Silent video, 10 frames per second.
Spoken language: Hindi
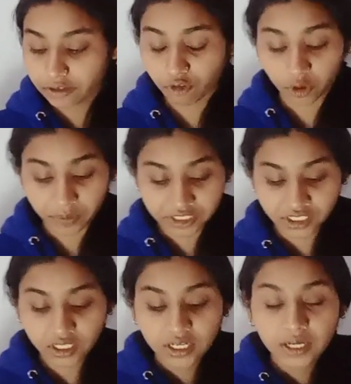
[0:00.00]

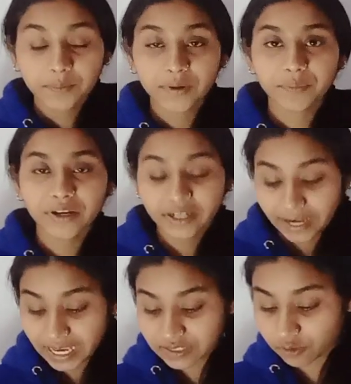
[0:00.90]
इन्फॉर्मेशन प्रिपेयर
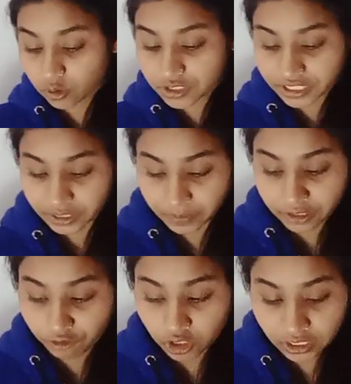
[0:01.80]
कैश फ्लो
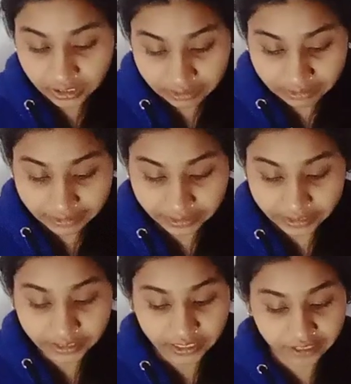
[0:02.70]
स्टेटमेंट फॉर द ईयर
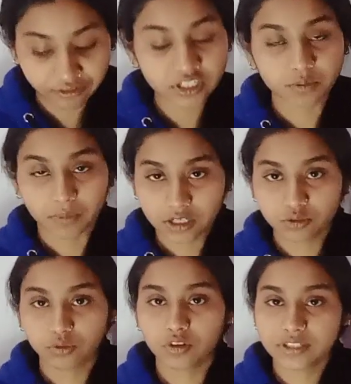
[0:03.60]
इंडेड थर्टी फर्स्ट मार्च
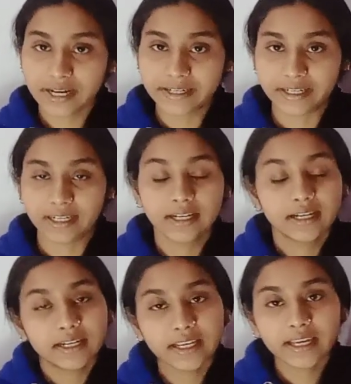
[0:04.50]
टू थाउजेंड नाइनटीन
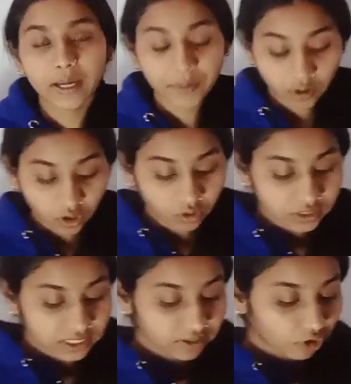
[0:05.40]
ठीक है यहाँ पे कौन
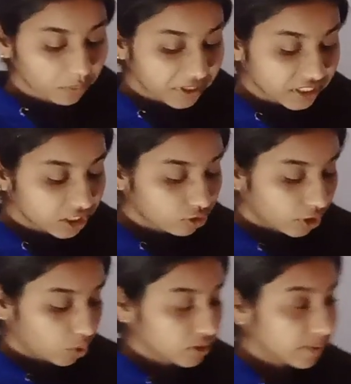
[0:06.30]
कौन से इन्फॉर्मेशन है तो
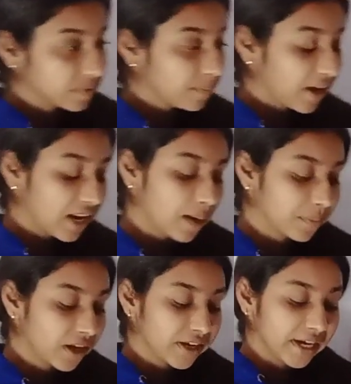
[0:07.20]
देखो सबसे पहला
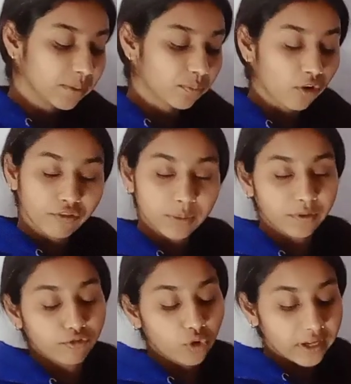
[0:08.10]
आपका नेट प्रॉफिट
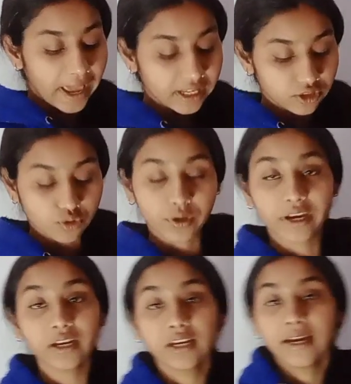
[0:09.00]
बिफोर टैक्स जो
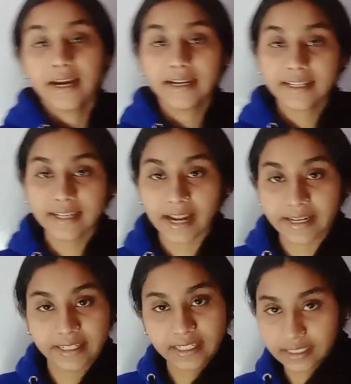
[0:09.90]
है एटीन
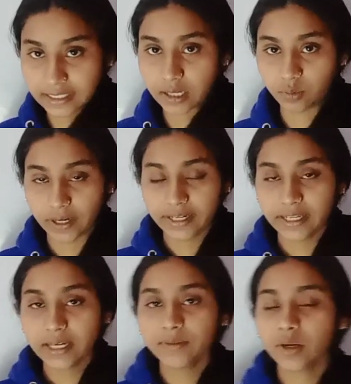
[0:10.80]
नाइनटीन का दिया हुआ है
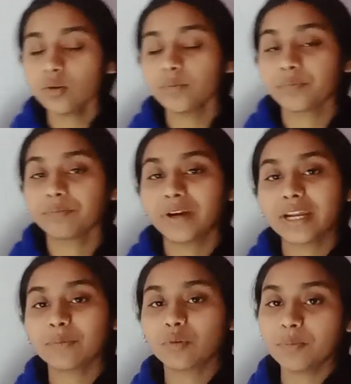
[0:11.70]
ठीक है देखो
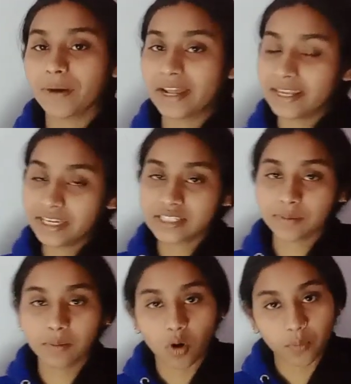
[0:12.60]
मैंने आपको पहले ही
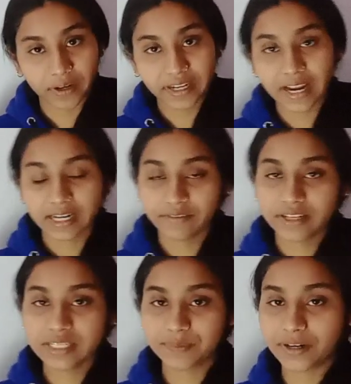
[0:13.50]
जब हम ऑपरेटिंग
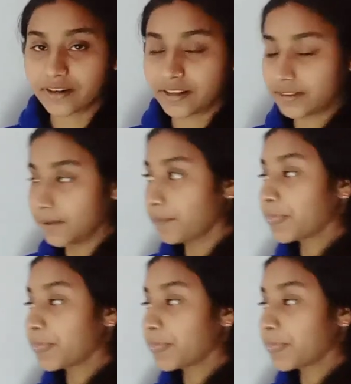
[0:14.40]
एक्टिविटीज़ पढ़ रहे थे